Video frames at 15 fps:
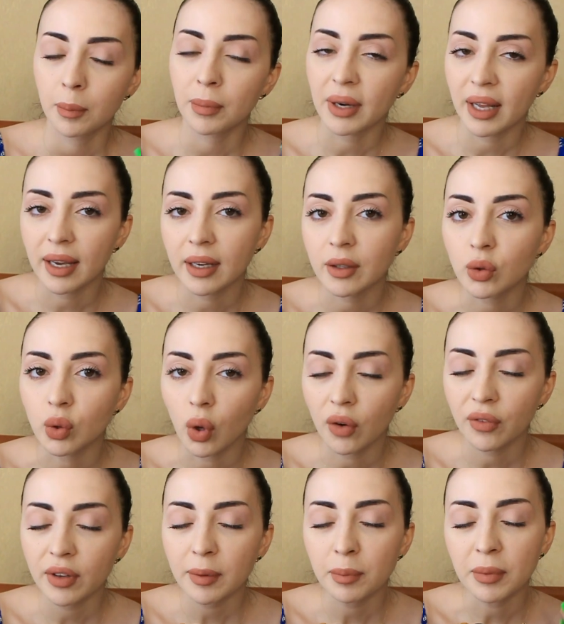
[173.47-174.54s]
Проект
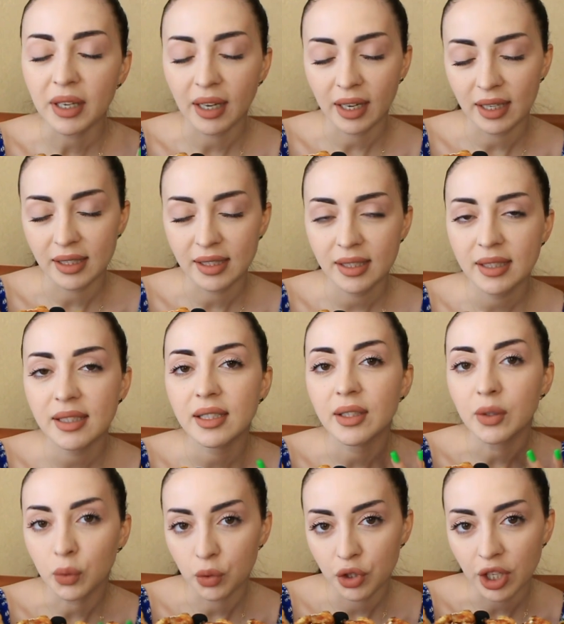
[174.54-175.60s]
новый, переходите
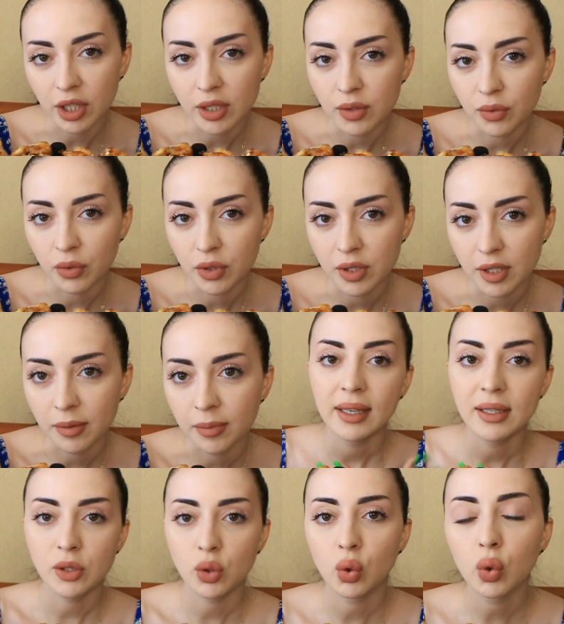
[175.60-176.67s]
и участвуйте.
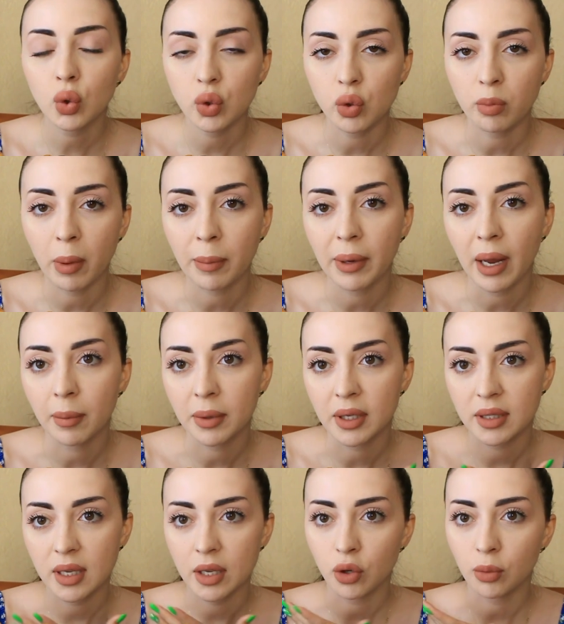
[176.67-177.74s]
Инструкцию по
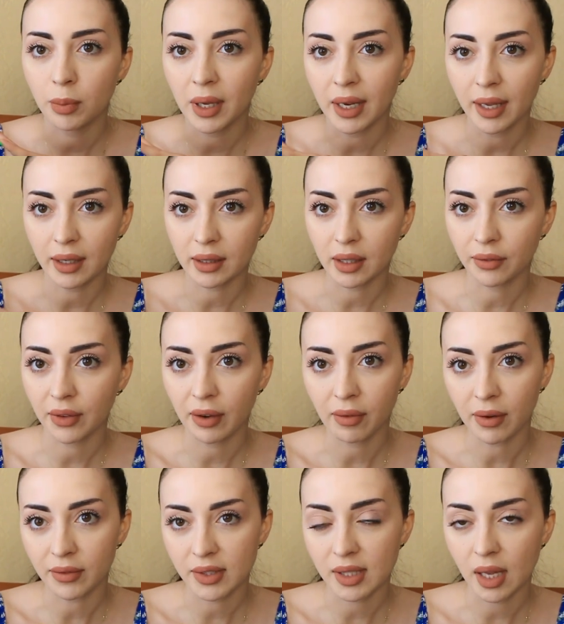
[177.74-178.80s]
приобретению билетов я
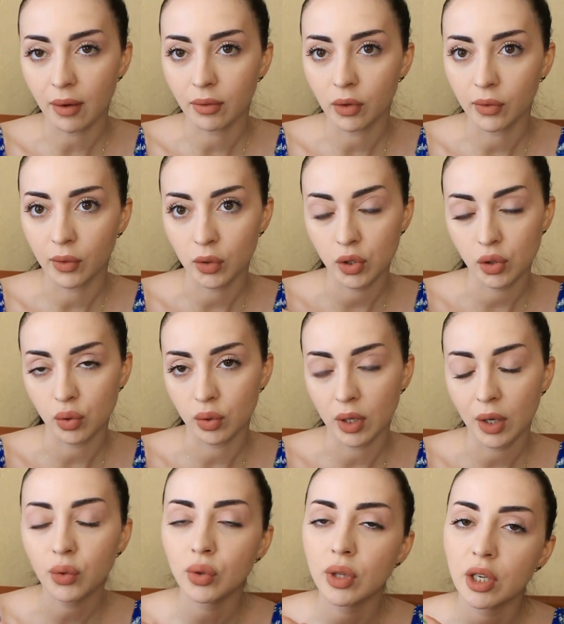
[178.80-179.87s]
вам вставлю вот
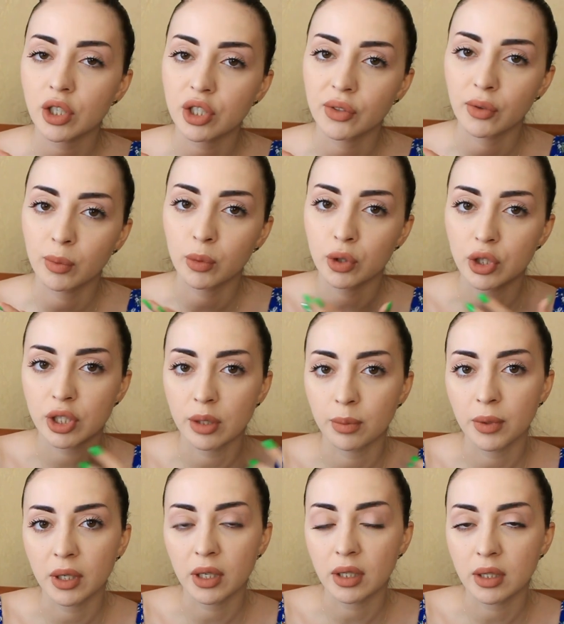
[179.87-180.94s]
сюда, но также вы можете
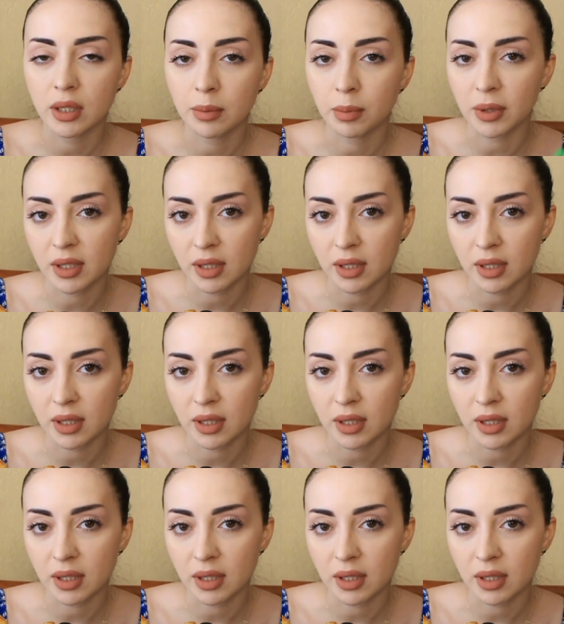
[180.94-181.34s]
перейти по